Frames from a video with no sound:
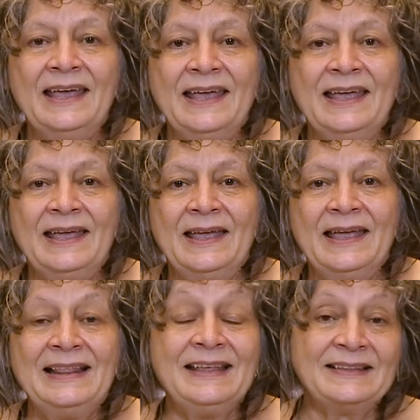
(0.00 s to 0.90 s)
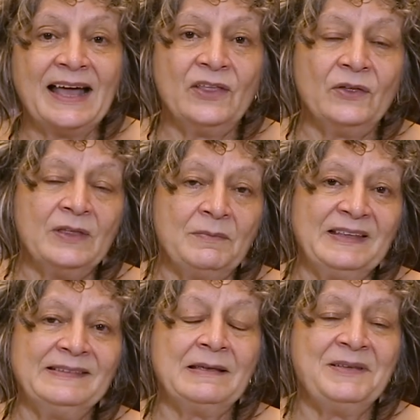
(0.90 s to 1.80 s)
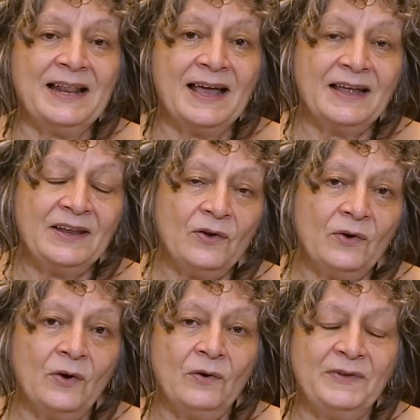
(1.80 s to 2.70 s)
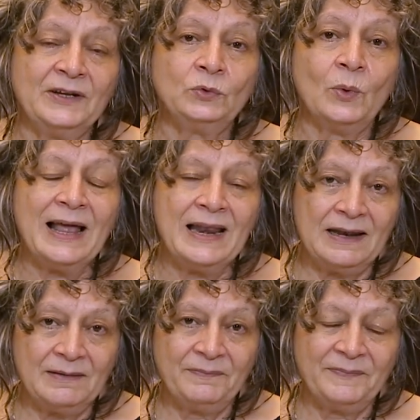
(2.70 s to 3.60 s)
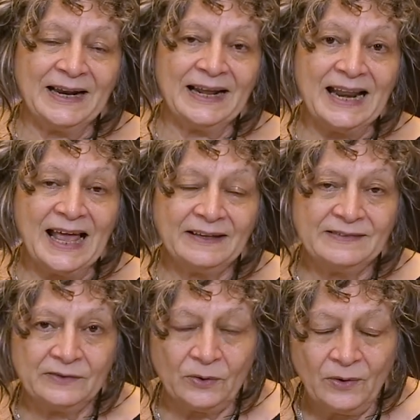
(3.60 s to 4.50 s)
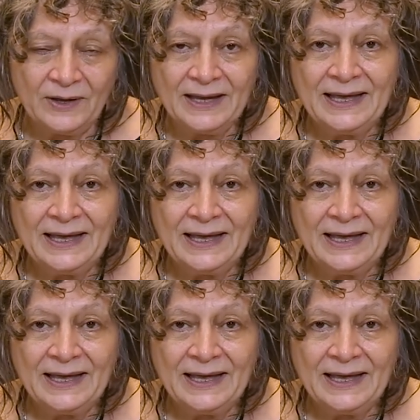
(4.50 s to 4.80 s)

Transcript: eh, el dictado de mi seminario virtual para Claxo,